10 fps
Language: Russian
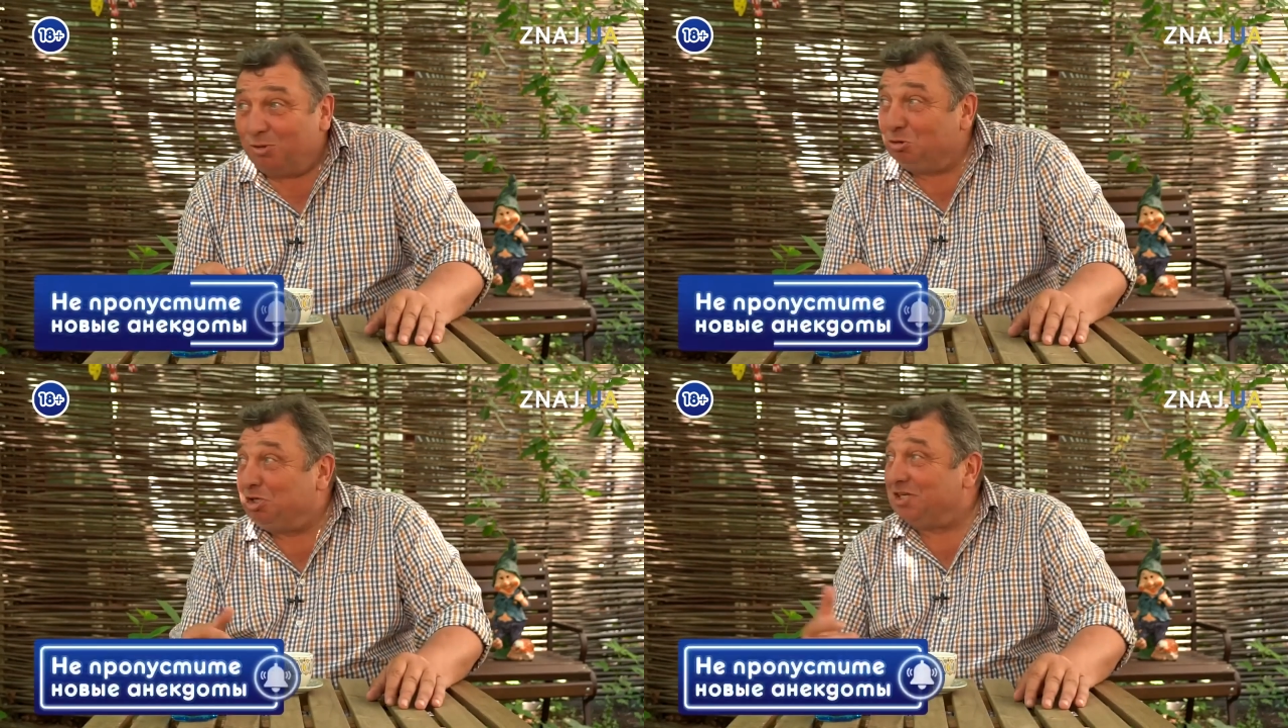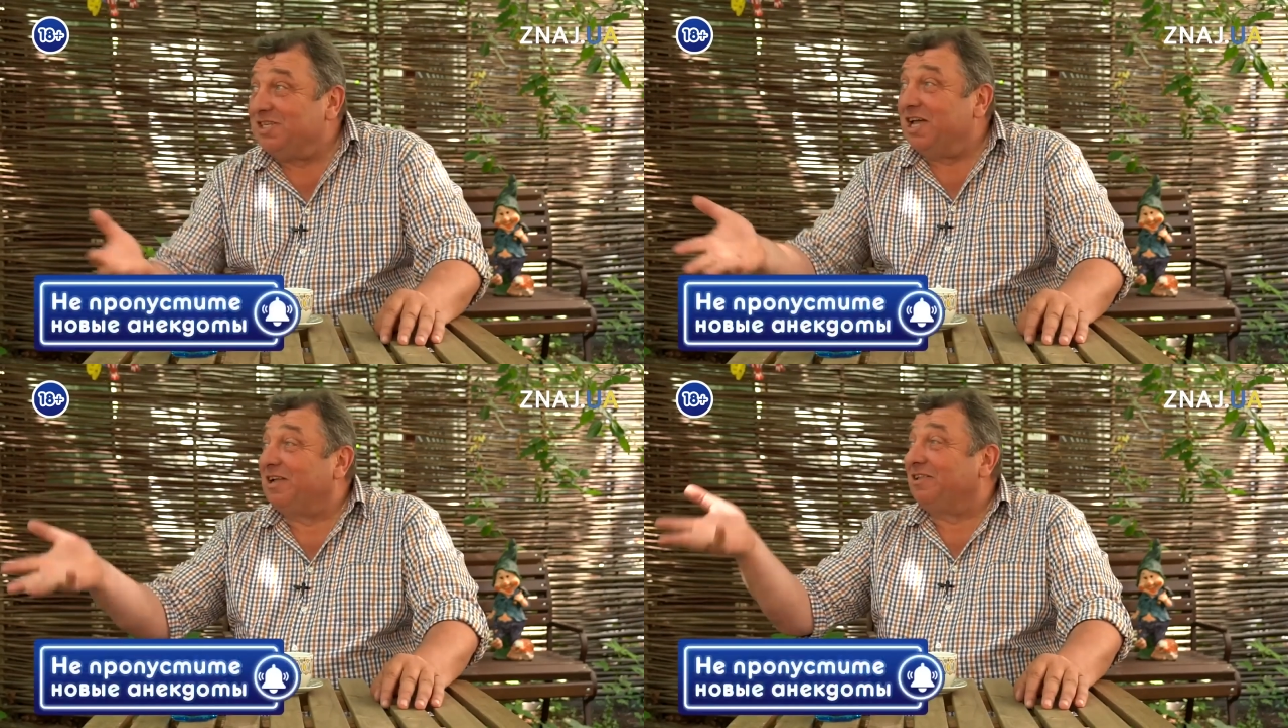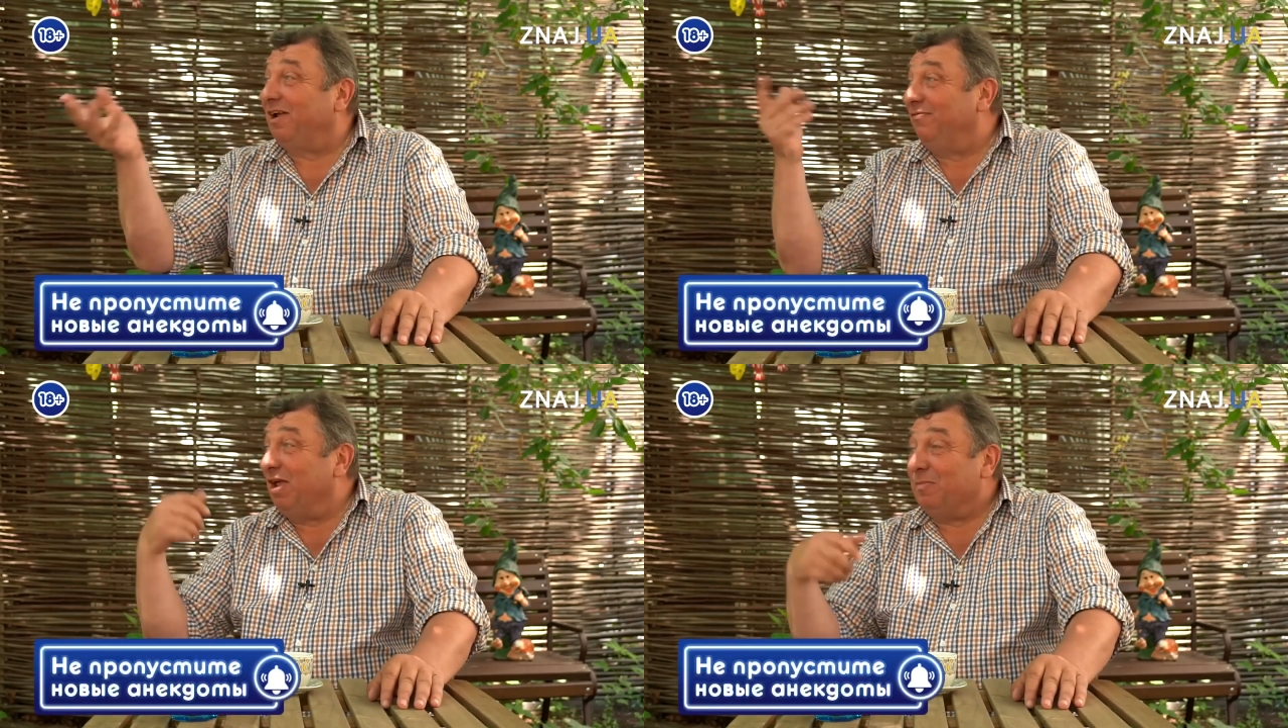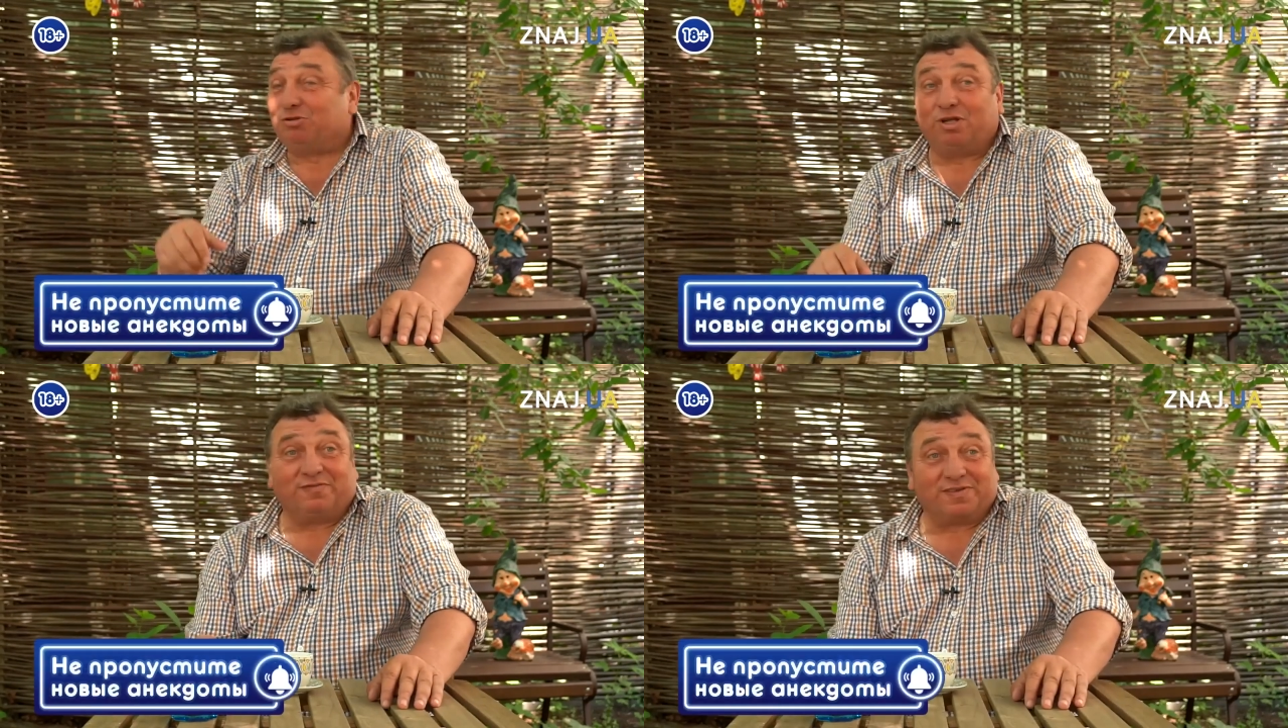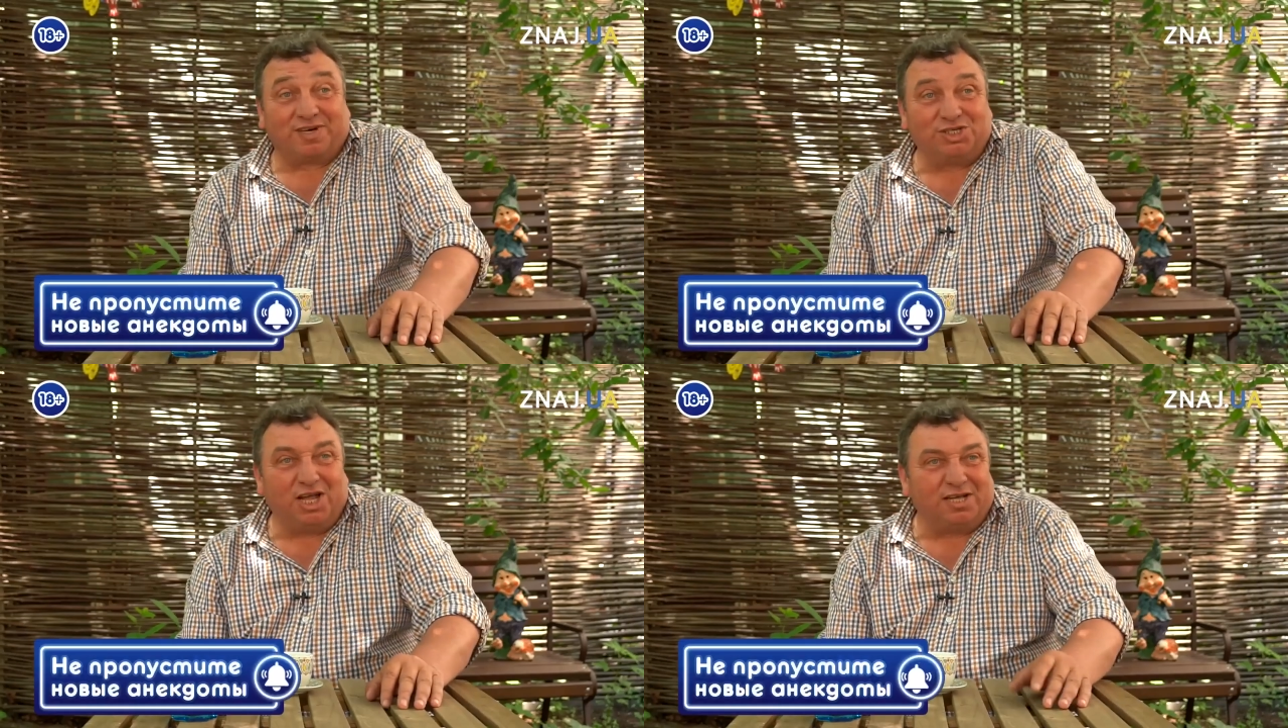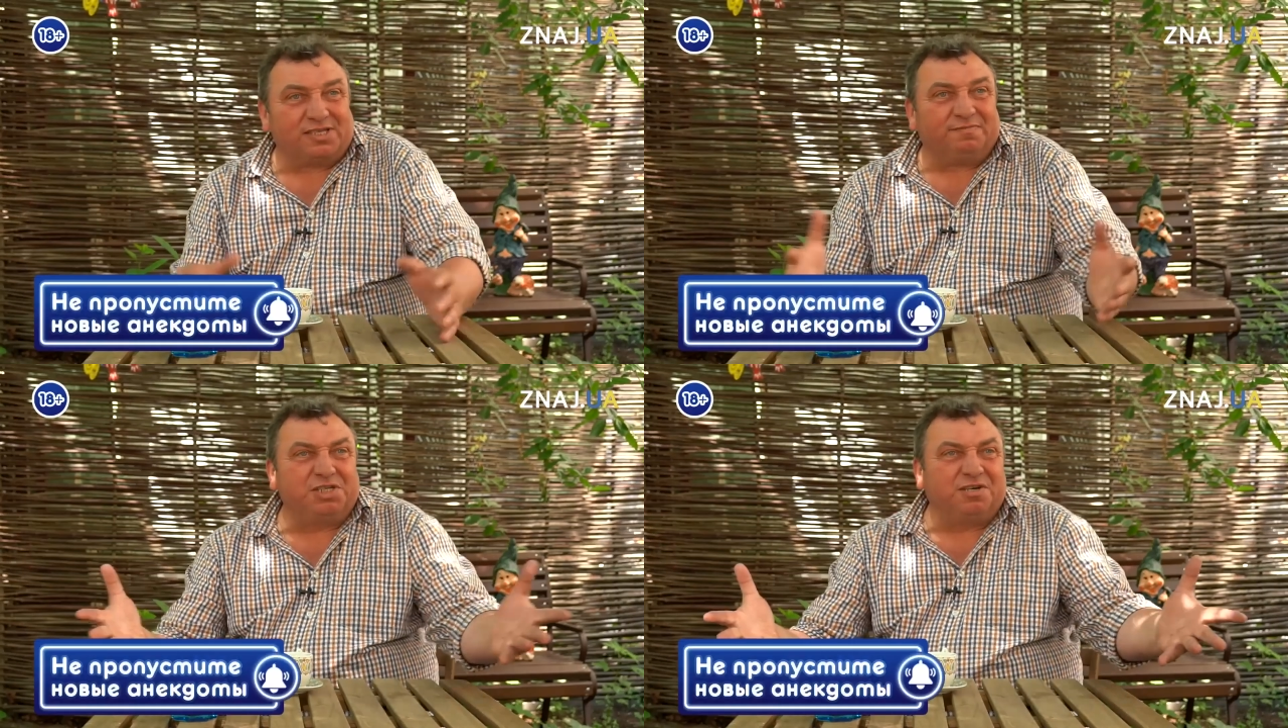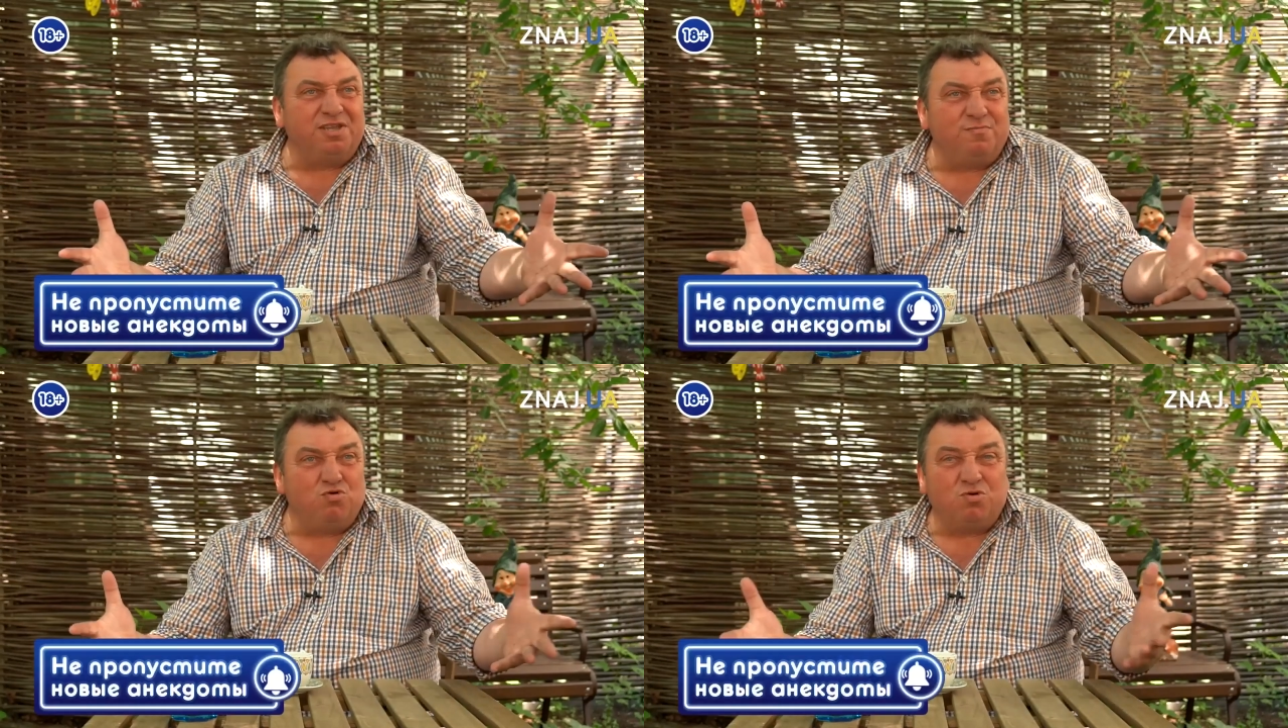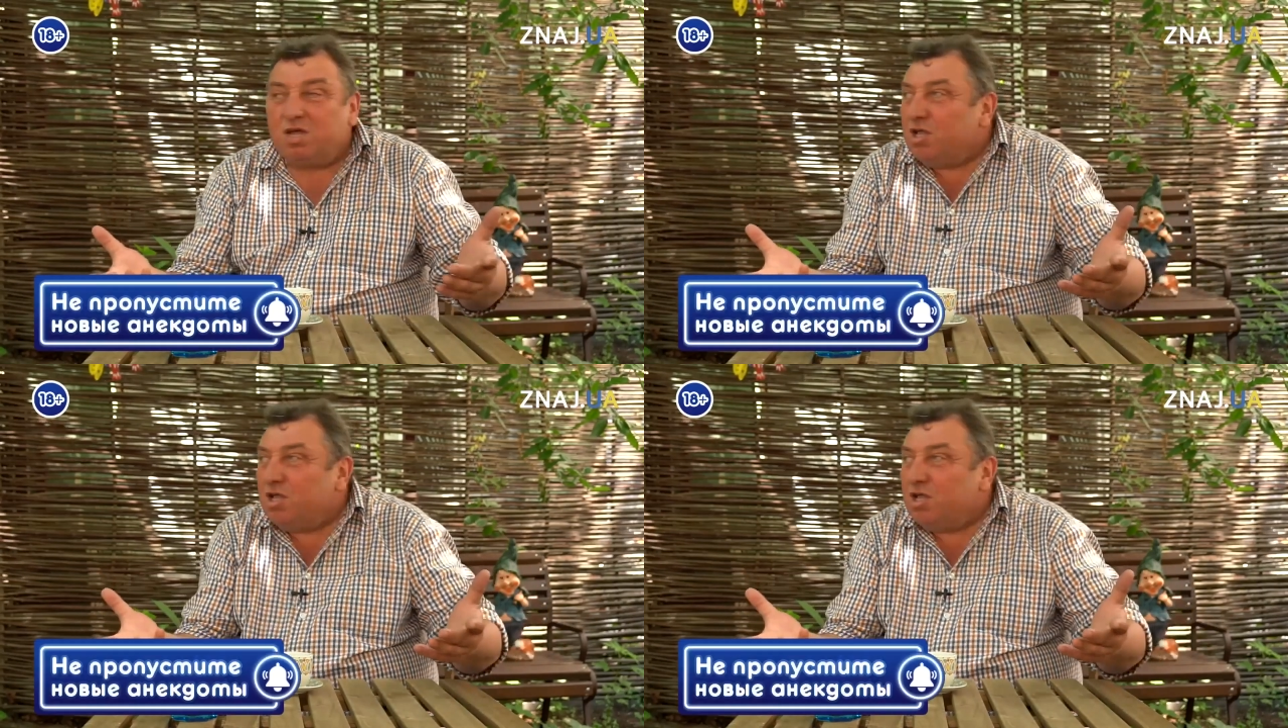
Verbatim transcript: Но ну, через некоторое время тот возвращается, все к нему,